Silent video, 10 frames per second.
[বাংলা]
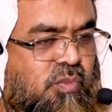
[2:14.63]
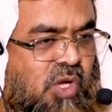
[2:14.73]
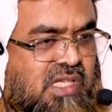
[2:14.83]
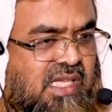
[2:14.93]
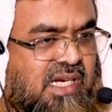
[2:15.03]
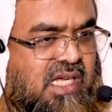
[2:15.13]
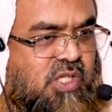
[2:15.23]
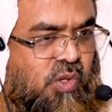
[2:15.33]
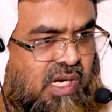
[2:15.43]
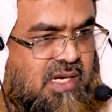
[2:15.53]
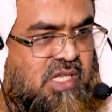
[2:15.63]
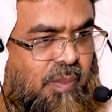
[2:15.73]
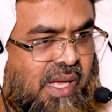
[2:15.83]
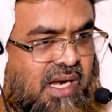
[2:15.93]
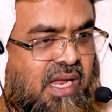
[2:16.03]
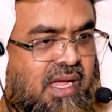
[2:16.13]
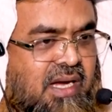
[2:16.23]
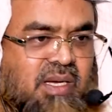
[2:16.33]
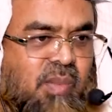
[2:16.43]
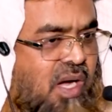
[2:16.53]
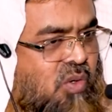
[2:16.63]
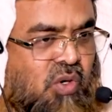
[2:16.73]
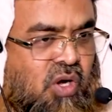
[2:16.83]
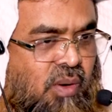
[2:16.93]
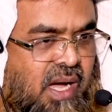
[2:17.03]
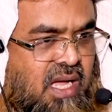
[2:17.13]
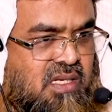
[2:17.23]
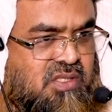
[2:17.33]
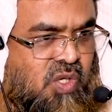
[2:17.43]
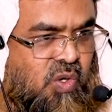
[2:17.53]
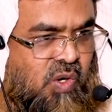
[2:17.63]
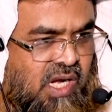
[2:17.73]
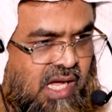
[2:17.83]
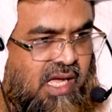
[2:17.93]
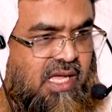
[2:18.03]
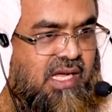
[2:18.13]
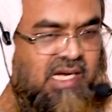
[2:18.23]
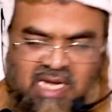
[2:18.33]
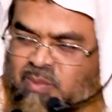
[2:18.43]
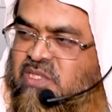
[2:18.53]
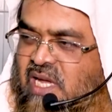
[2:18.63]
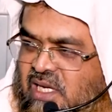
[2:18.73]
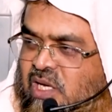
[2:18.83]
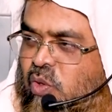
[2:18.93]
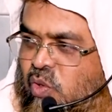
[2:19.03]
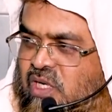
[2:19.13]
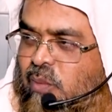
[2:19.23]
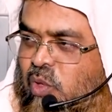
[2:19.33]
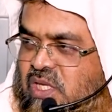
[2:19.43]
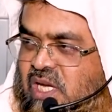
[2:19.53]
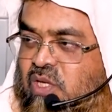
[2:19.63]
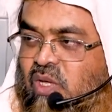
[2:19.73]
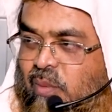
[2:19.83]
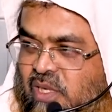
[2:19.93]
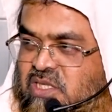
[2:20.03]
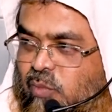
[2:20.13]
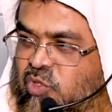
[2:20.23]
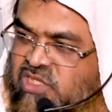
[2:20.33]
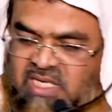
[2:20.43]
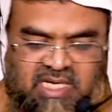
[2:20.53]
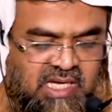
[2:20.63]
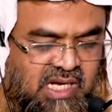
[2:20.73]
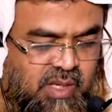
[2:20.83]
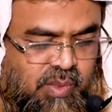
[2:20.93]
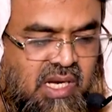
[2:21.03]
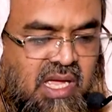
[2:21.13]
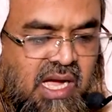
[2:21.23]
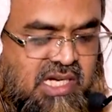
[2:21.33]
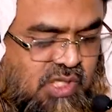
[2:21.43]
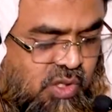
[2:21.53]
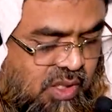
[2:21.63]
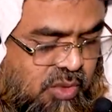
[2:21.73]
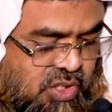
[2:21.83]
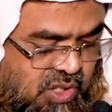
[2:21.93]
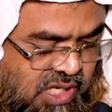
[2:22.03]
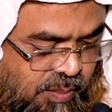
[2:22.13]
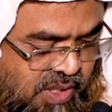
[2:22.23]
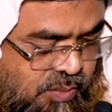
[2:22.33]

বন্দাদেরকে তরিয়ে নিতে পারেন এটা মাকলুক হওয়া জরুরি না এটা আমি জানি কেউ কেউ এটা বলে থাকি কিন্তু আমরা যেটা বলছি এটাকে খেয়াল রাখবেন আশা করি বিষয়টি আপনার